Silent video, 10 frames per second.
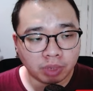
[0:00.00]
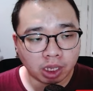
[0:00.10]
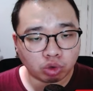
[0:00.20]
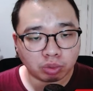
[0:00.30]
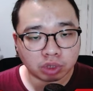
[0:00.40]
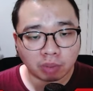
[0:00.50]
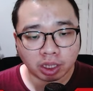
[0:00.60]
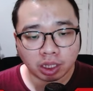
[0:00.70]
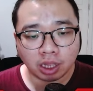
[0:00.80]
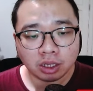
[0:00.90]
lebih equip
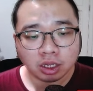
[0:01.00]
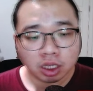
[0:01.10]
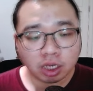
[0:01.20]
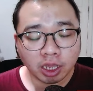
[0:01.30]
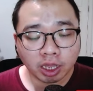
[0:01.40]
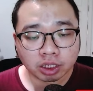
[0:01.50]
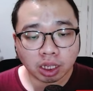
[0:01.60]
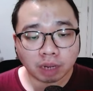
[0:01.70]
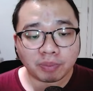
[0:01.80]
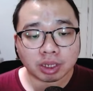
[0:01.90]
utamanya. Ini
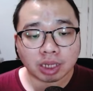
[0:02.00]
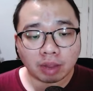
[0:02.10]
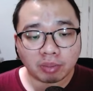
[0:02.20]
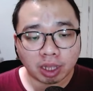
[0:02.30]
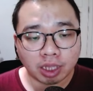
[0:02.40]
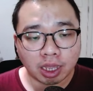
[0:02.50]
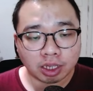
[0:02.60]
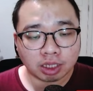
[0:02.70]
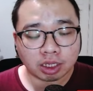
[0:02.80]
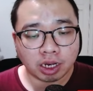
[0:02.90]
headgear
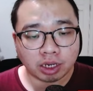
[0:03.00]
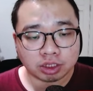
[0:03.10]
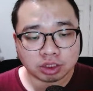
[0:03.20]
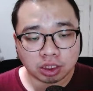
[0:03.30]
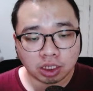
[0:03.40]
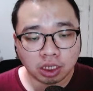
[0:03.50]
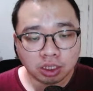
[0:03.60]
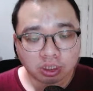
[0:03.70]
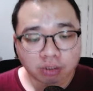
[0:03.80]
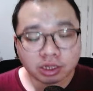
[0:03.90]
pertamanya. Kita lihat di
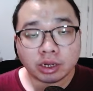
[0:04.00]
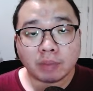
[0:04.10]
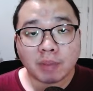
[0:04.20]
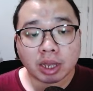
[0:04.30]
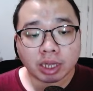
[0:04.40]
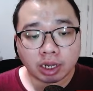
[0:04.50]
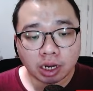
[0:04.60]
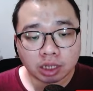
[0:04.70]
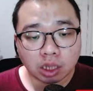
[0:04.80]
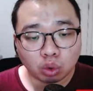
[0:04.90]
sini. Card yang dia pakai
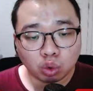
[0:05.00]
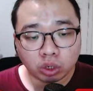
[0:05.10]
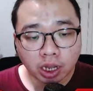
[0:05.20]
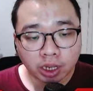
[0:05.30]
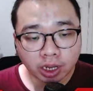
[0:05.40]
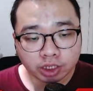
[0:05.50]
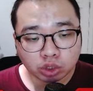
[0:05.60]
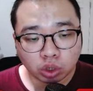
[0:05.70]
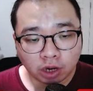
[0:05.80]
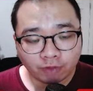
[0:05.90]
adalah Taugun Knight.
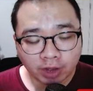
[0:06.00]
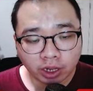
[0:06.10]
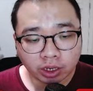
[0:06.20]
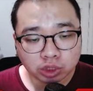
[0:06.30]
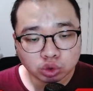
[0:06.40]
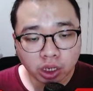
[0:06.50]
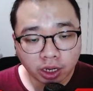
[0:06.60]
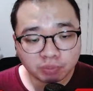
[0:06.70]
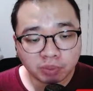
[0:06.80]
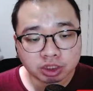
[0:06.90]
Itu adalah Fire dan
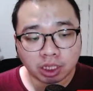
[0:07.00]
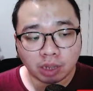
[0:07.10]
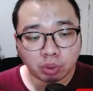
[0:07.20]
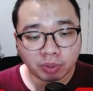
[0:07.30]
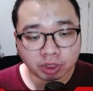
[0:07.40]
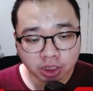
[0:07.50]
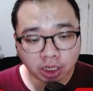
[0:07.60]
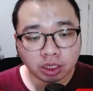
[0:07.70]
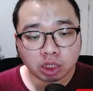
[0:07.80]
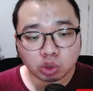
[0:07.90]
juga art plus
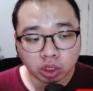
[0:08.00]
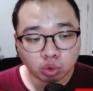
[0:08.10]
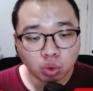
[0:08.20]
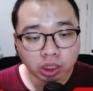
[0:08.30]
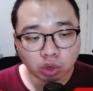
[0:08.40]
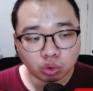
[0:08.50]
30%. Itu ada dua